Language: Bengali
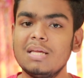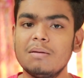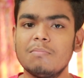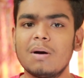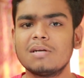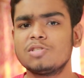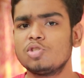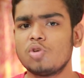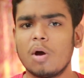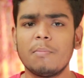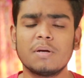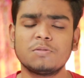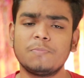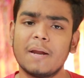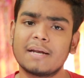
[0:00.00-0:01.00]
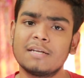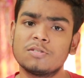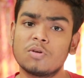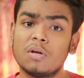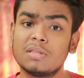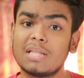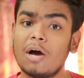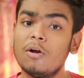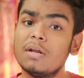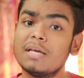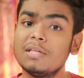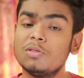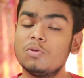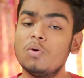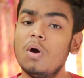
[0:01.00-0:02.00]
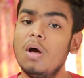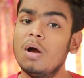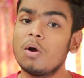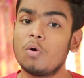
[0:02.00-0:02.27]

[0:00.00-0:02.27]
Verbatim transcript: তিন মাস ছয় মাস প্র্যাকটিস করেন তাহলে কিন্তু